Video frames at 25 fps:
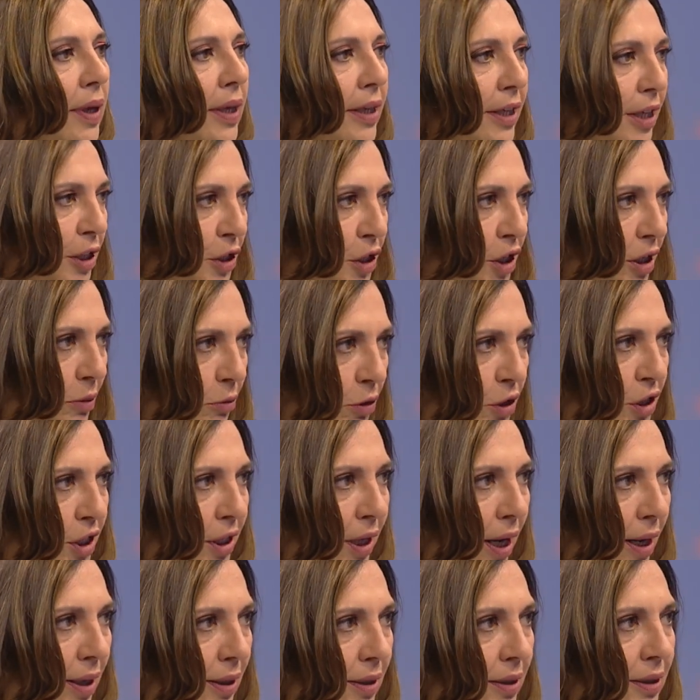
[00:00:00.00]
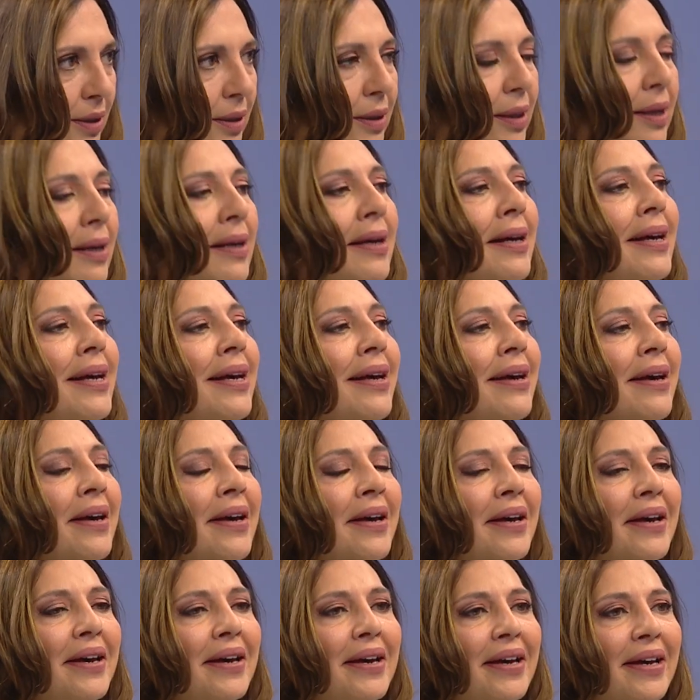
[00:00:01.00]
yaşamışlar
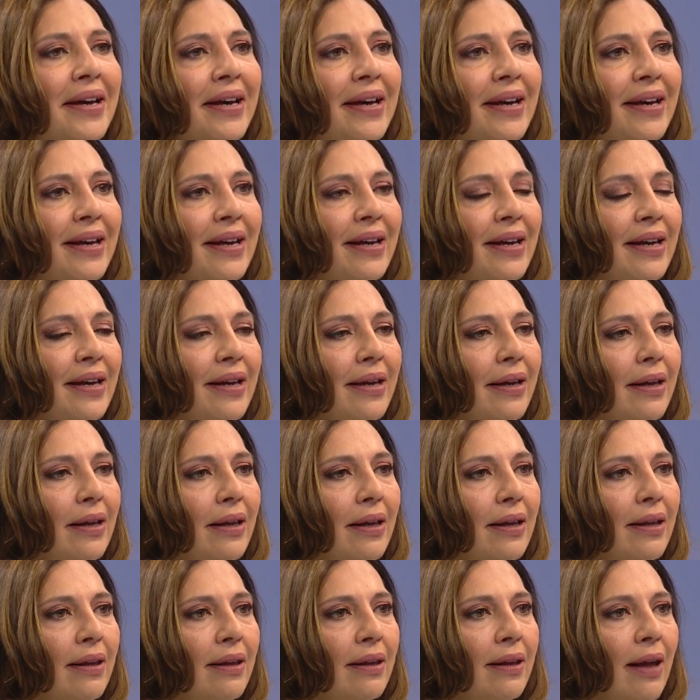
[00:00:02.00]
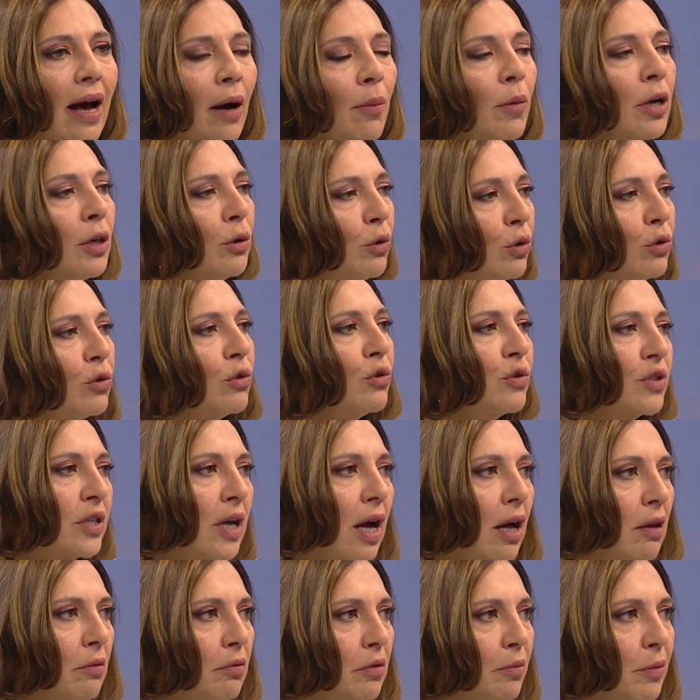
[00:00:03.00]
e, ama
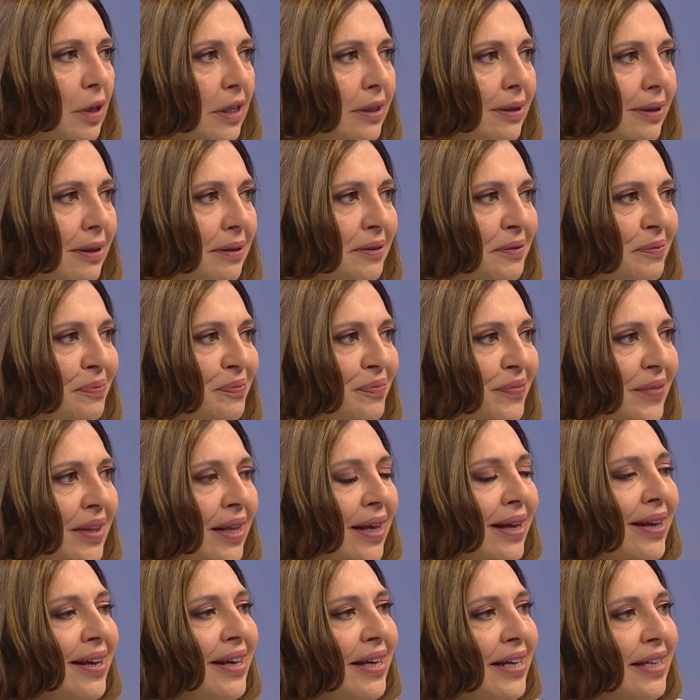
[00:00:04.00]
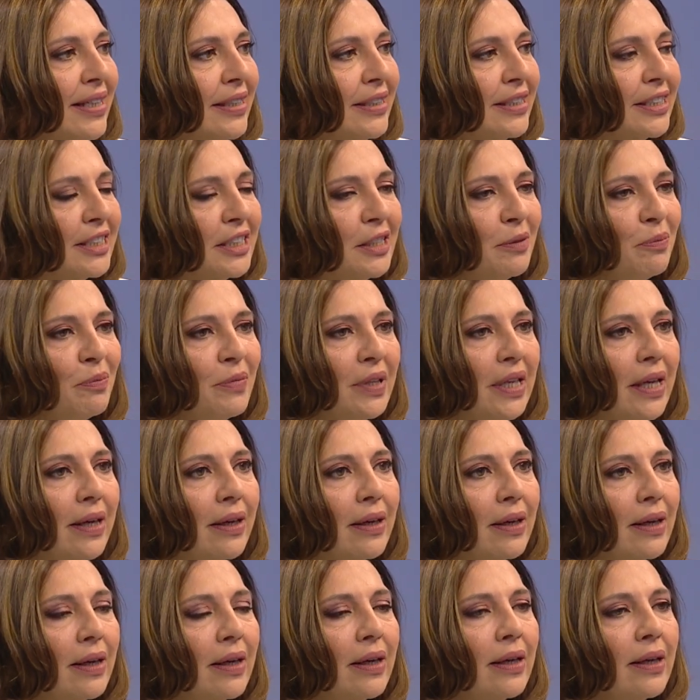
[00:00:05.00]
kurgusal bir metin. Evet öyle.
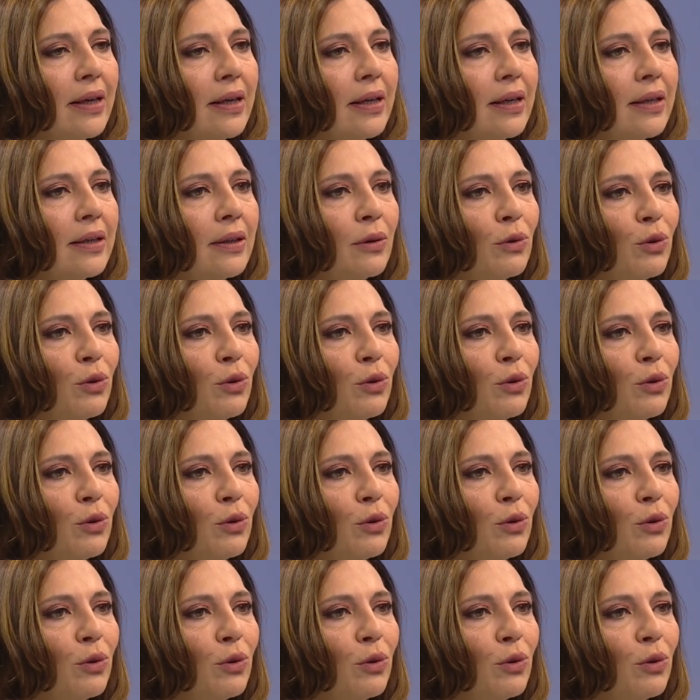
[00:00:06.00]
Şimdi e,